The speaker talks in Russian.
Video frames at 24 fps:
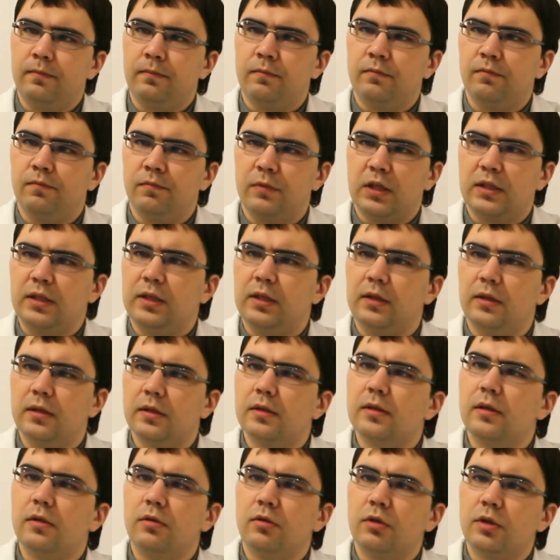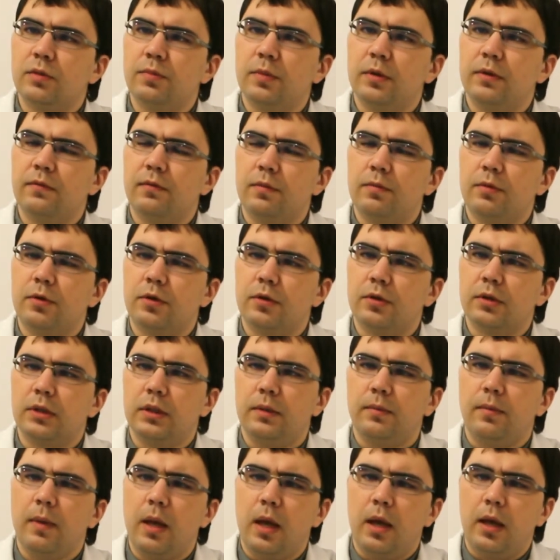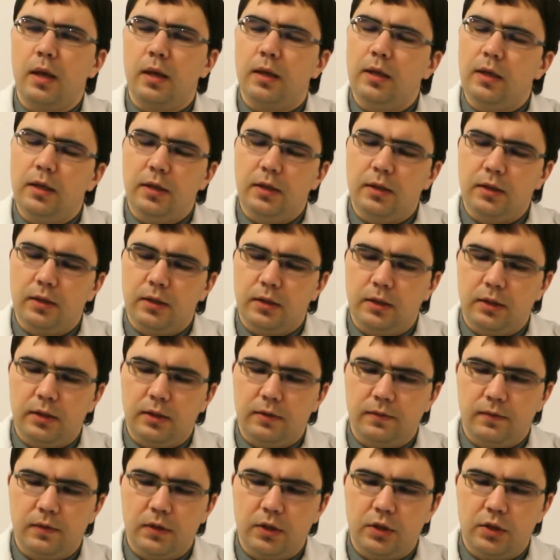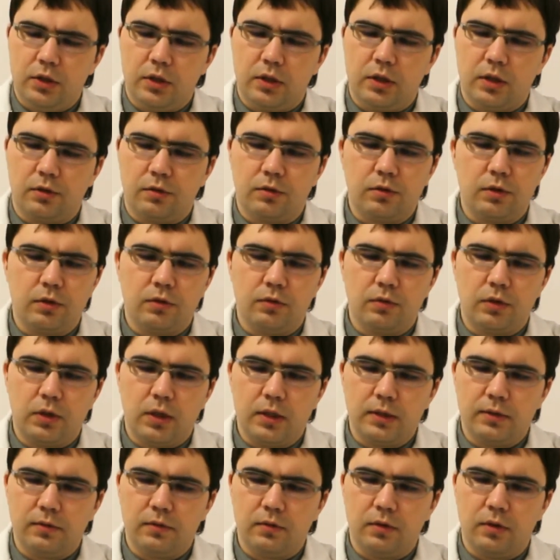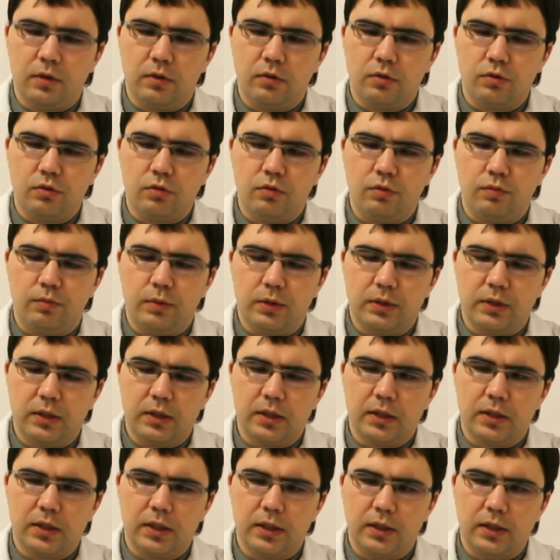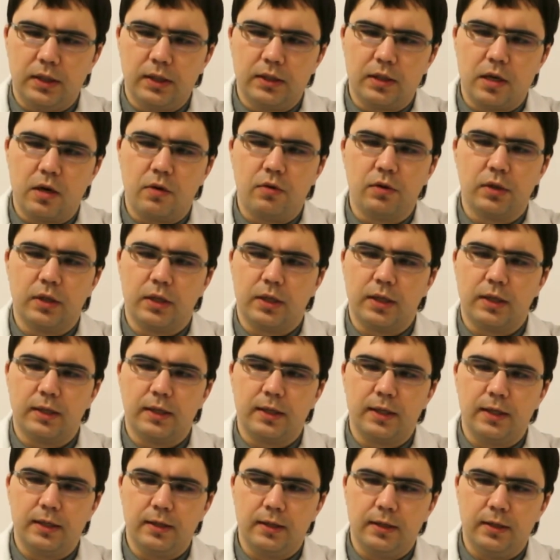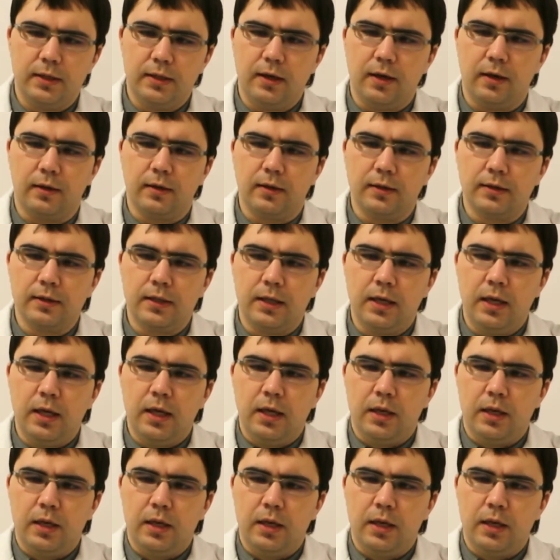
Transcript: рассеянный склероз под вопросом и иные вещи, которые указывают на то, что у пациента есть какой-то конкретный диагноз.